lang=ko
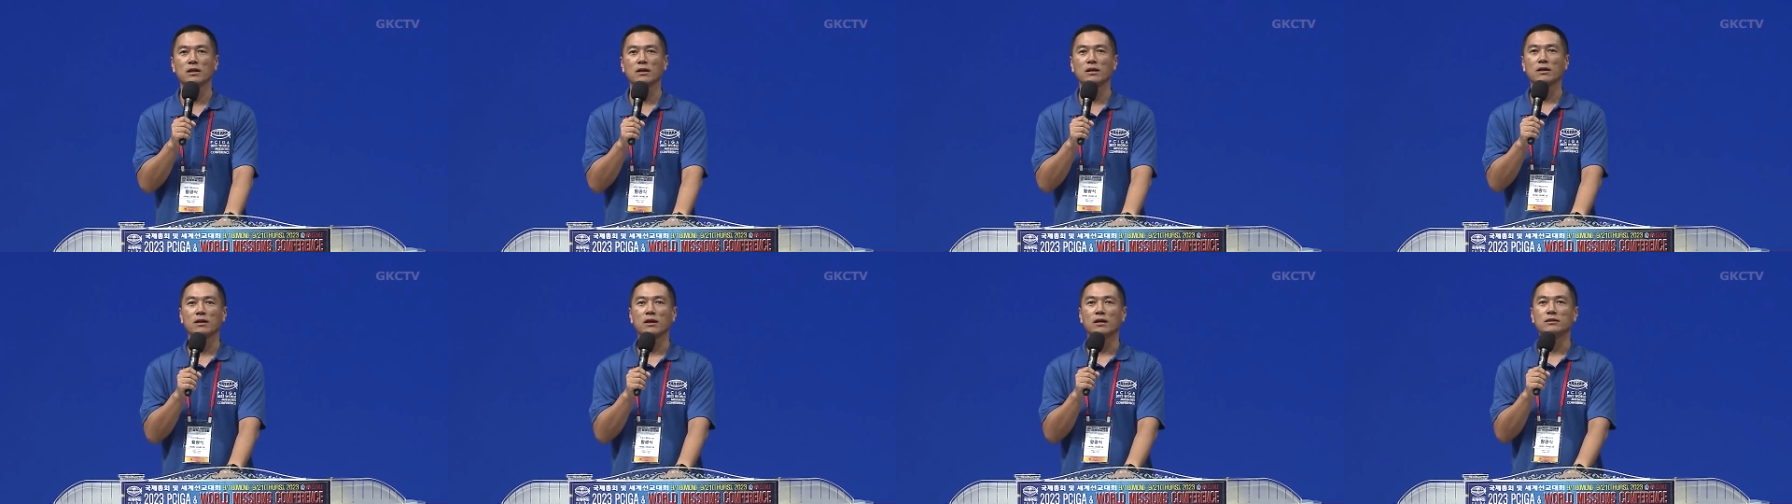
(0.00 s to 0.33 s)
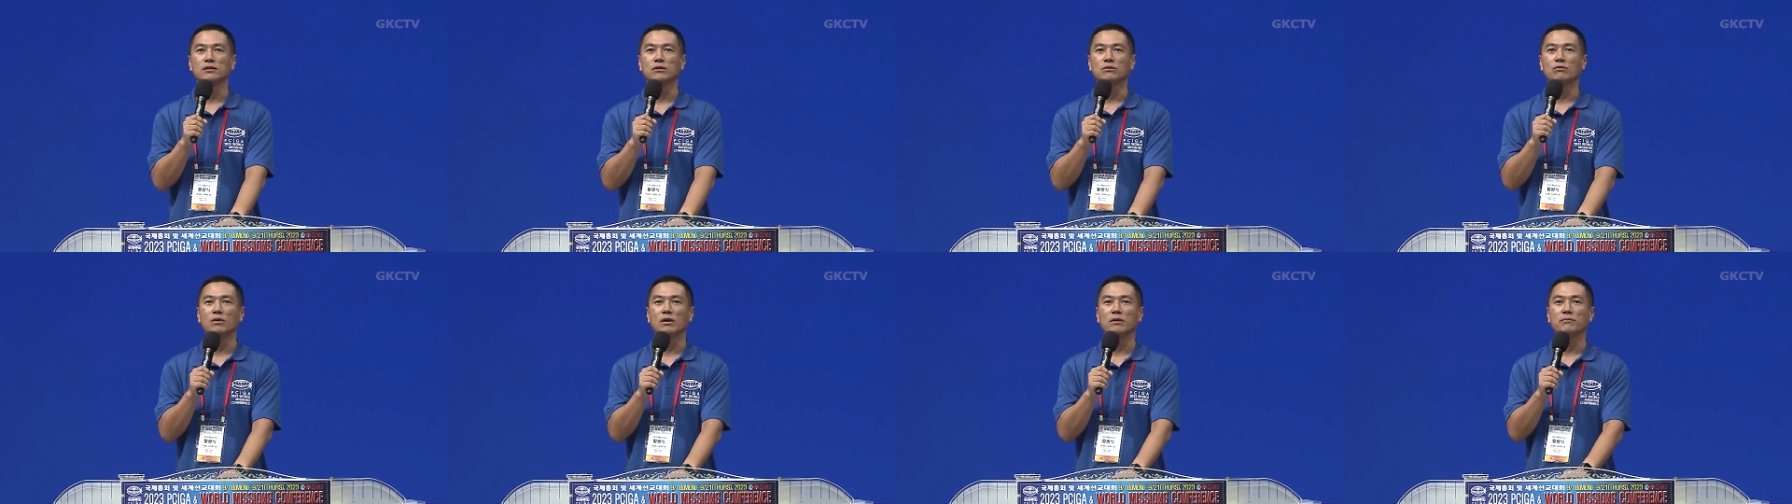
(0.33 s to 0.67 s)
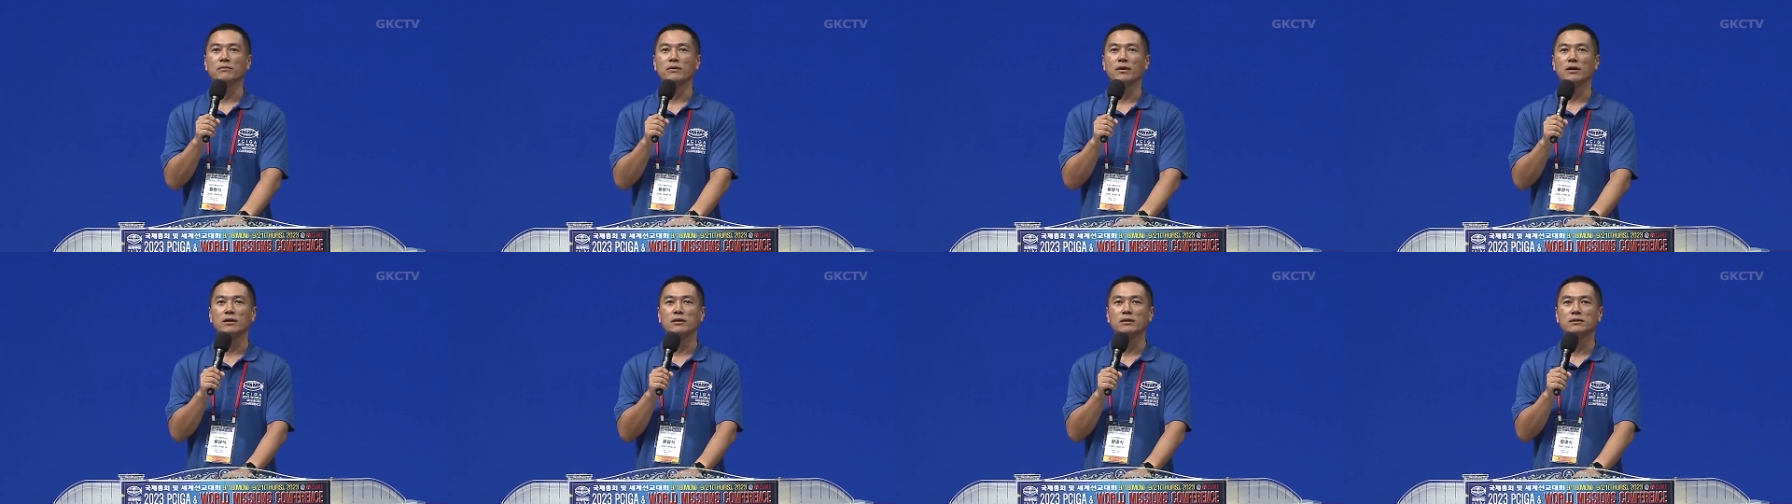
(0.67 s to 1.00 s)
가정과
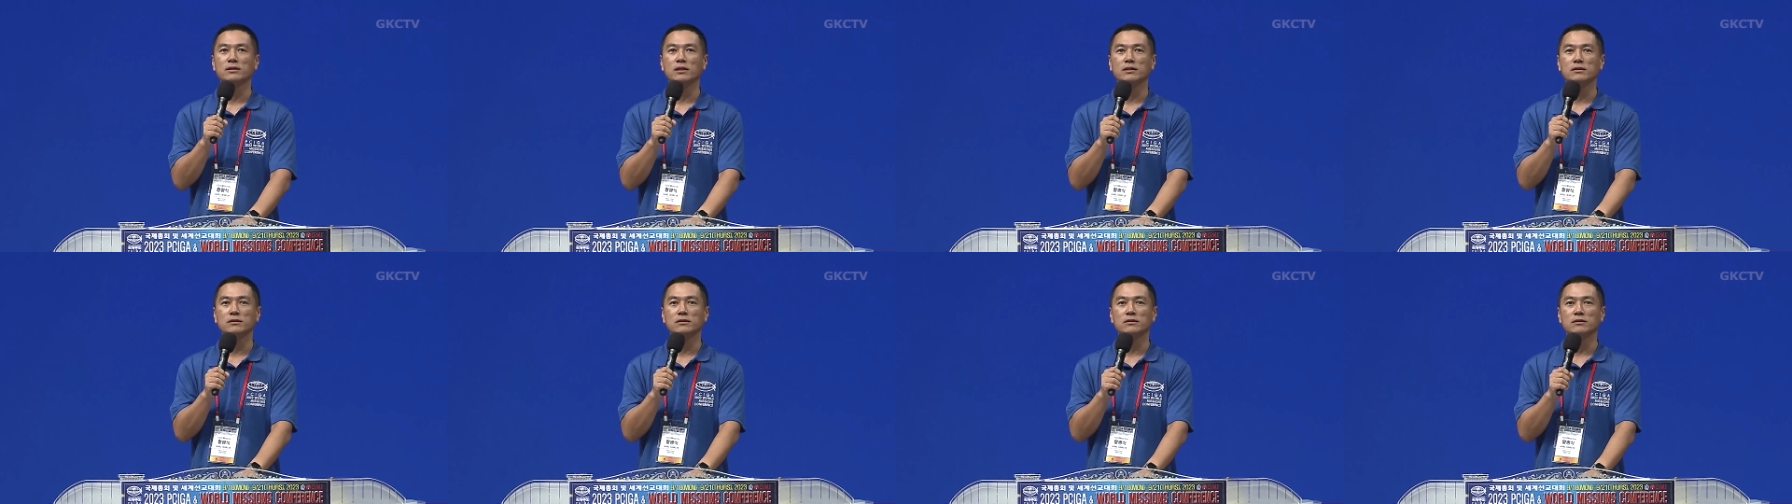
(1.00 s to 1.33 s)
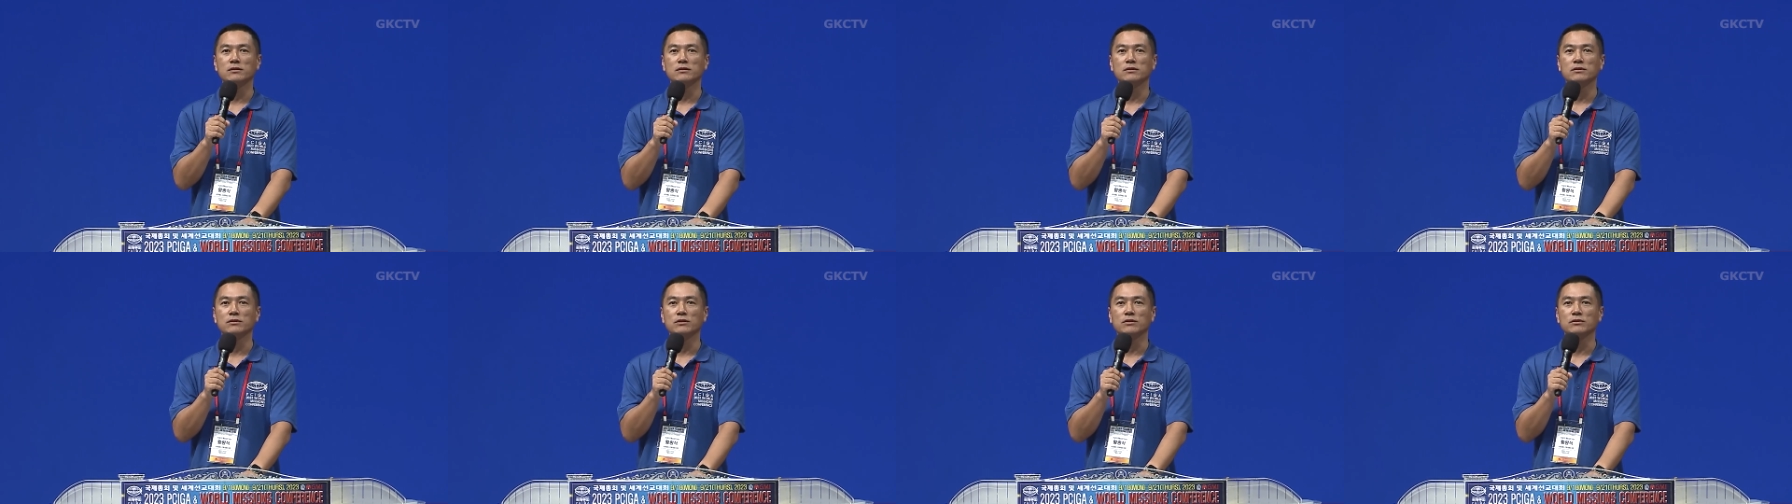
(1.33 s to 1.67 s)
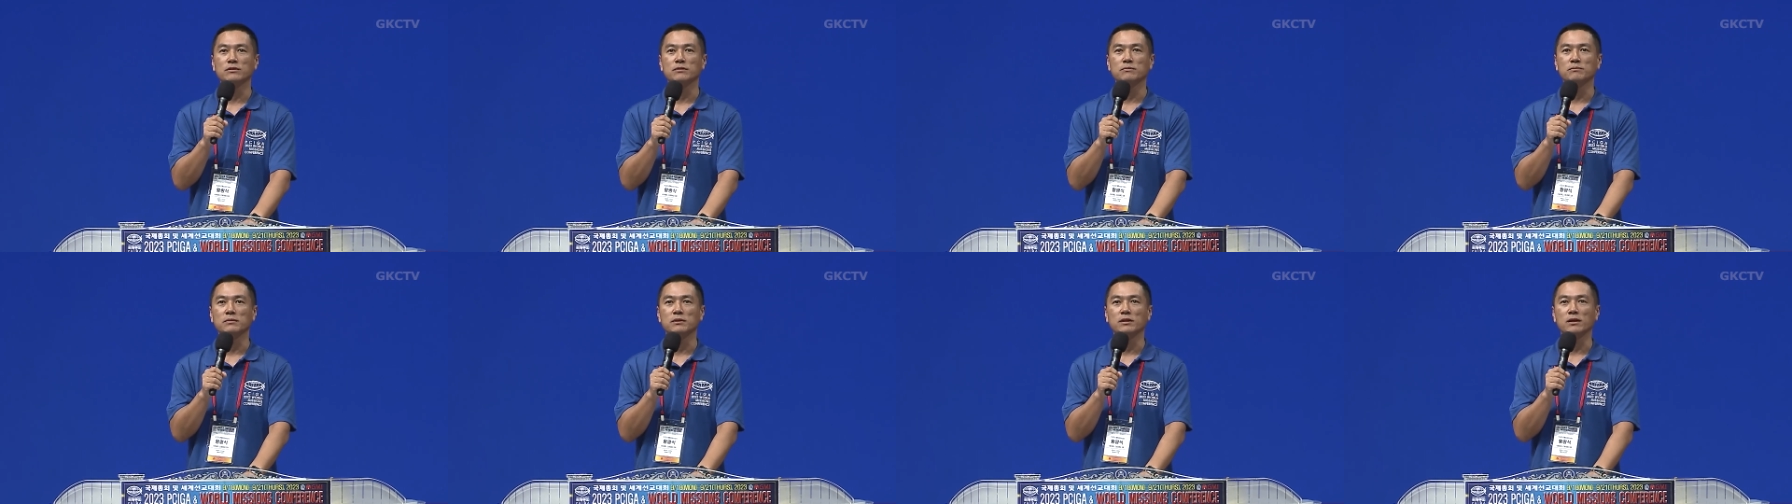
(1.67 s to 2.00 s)
함께 사진을
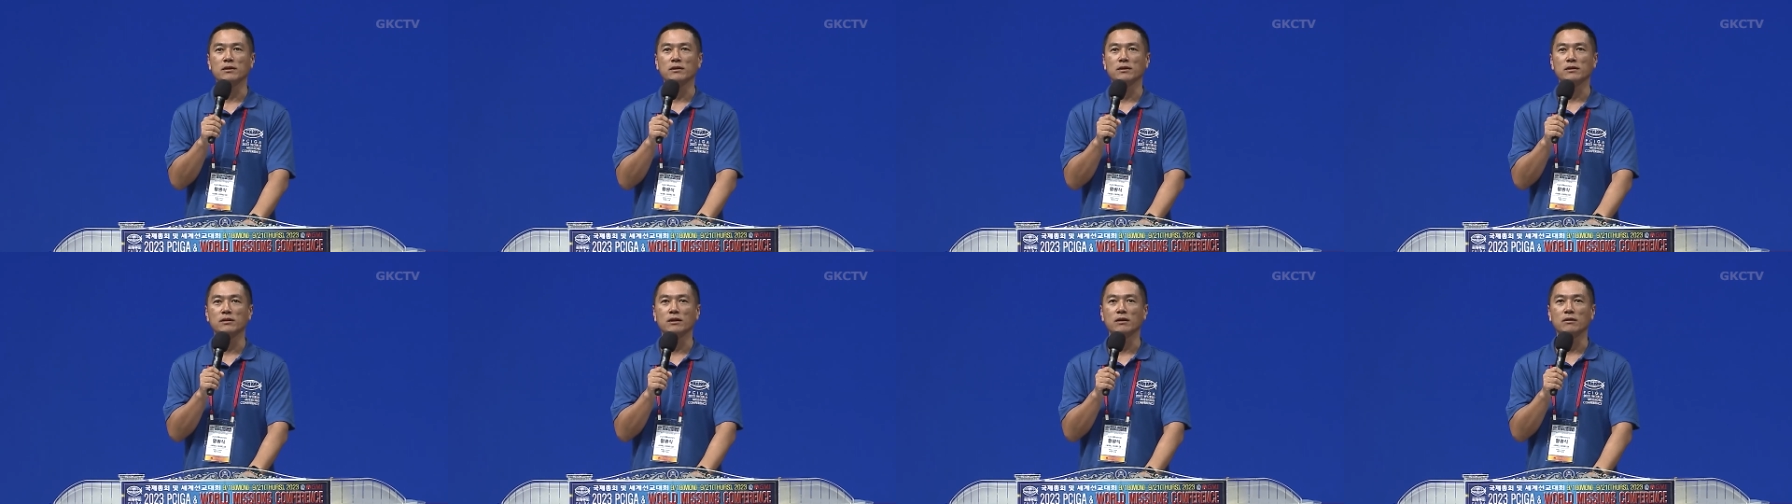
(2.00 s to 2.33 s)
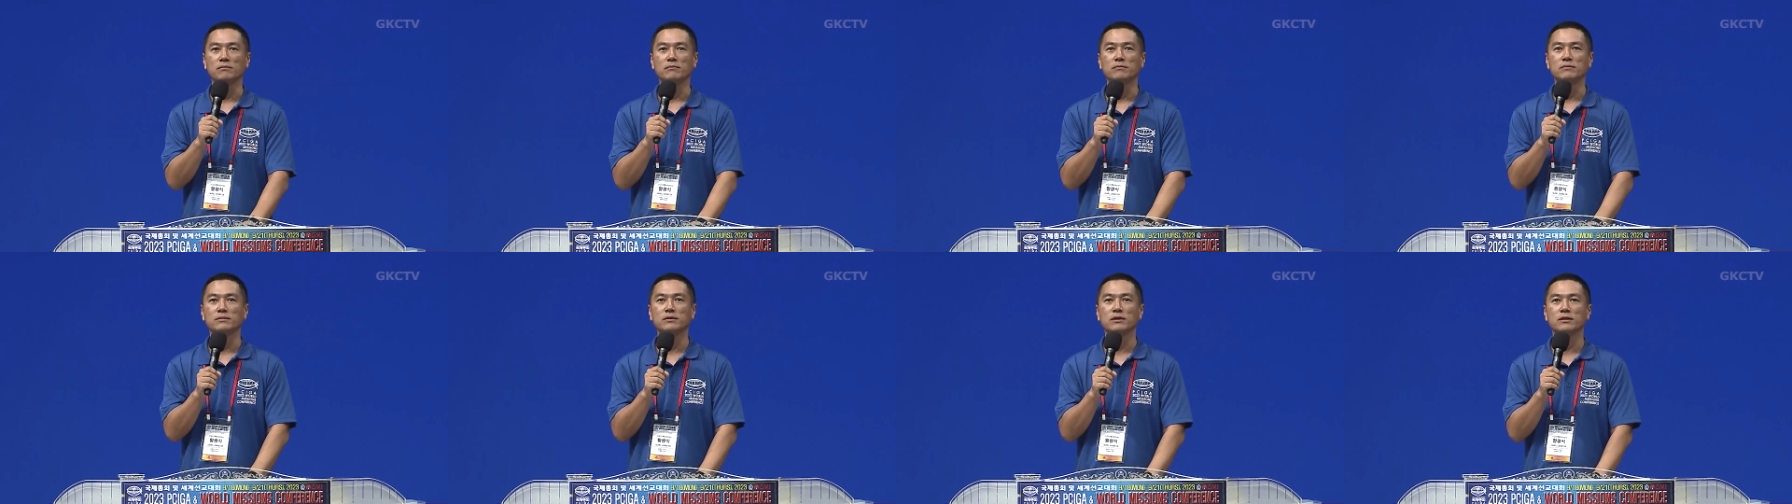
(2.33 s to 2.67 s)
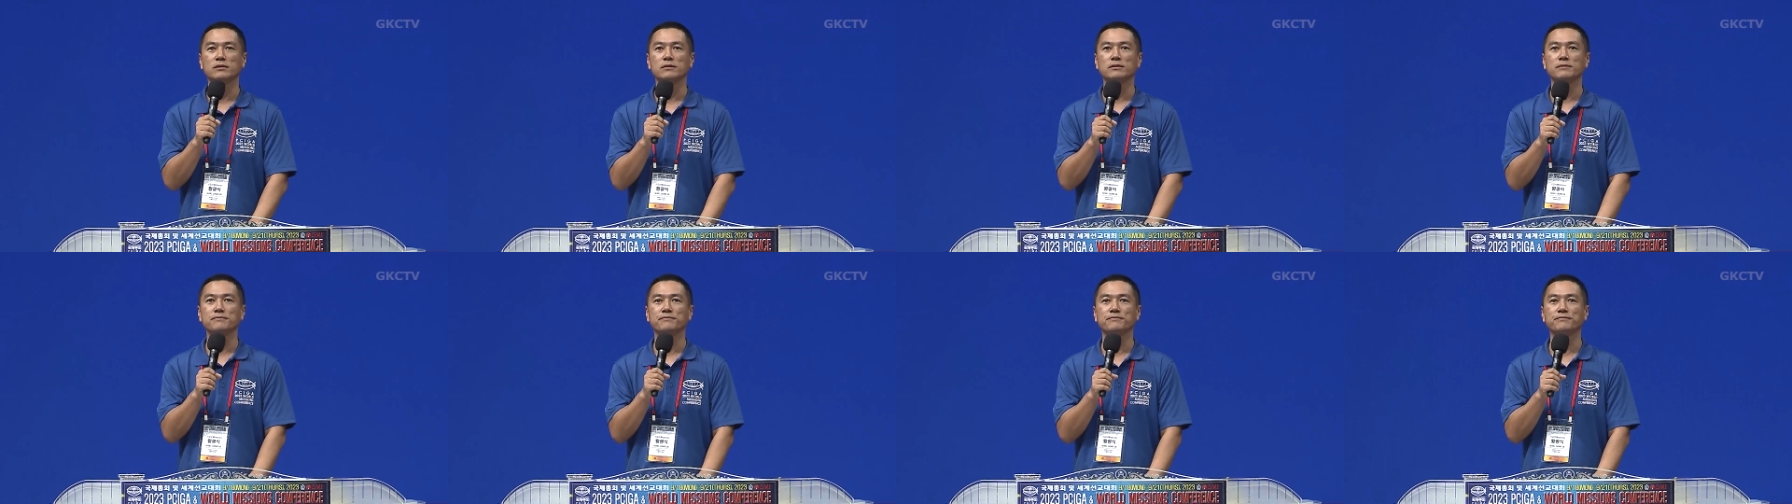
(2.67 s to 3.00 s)
찍었습니다. 다음 사진.